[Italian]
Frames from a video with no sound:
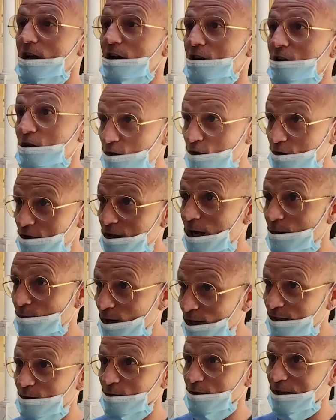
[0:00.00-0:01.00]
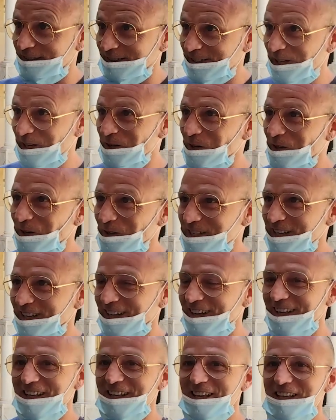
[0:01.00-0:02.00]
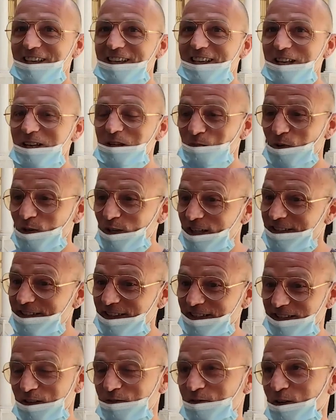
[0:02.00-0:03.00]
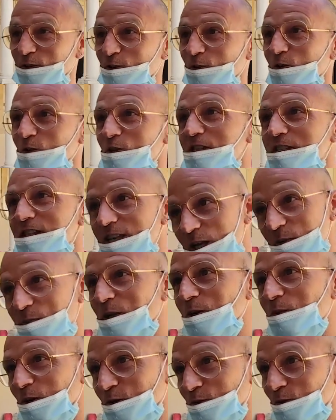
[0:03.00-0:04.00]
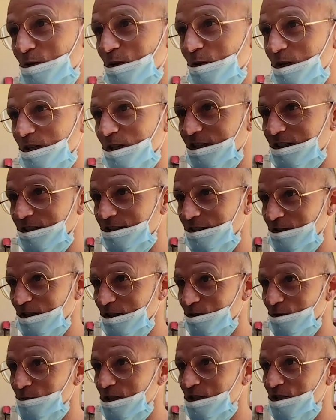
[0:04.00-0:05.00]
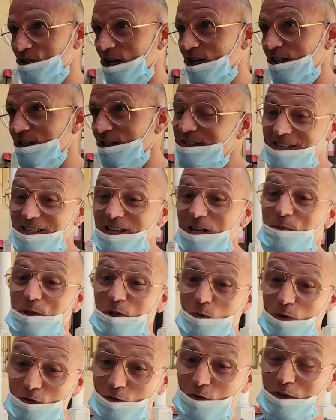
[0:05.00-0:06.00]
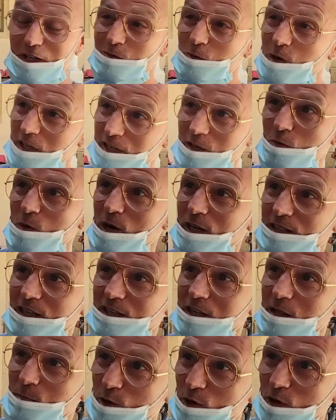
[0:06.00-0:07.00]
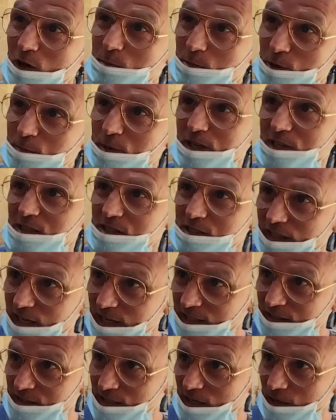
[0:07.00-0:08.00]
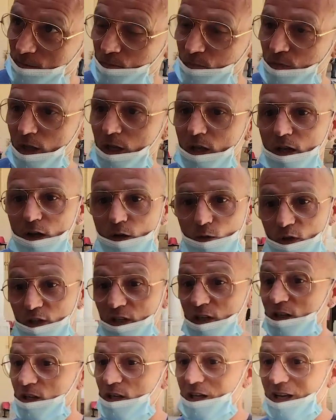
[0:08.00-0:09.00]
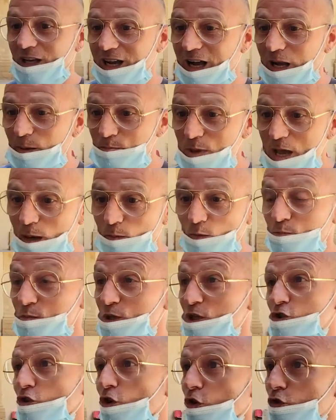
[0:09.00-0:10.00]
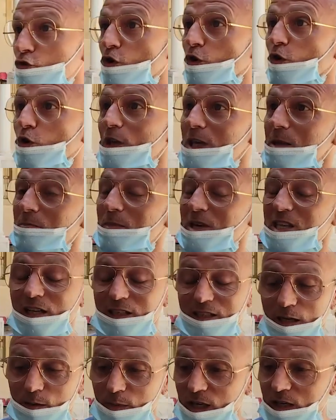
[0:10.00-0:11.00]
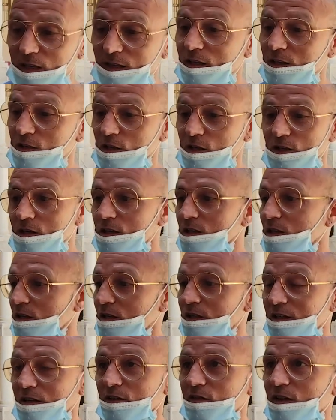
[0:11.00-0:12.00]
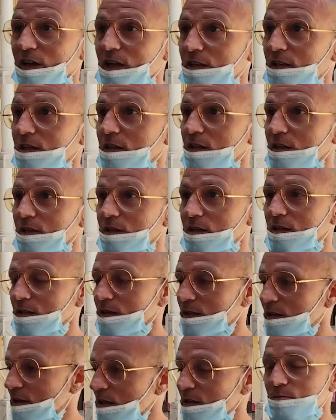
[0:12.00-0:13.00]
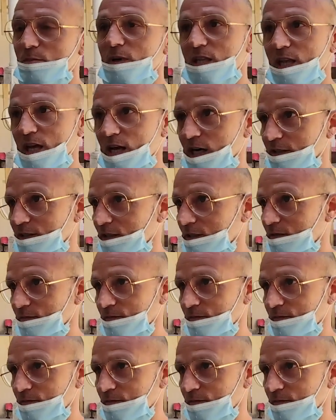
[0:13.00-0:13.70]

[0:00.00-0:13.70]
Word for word: Ricordiamo anche un'altra cosa, che le bollette arrivano sia per quanto riguarda le attività commerciali, sia per quanto riguarda pro la propria residenza. Quindi abbiamo bisogno immediatamente di interventi immediati.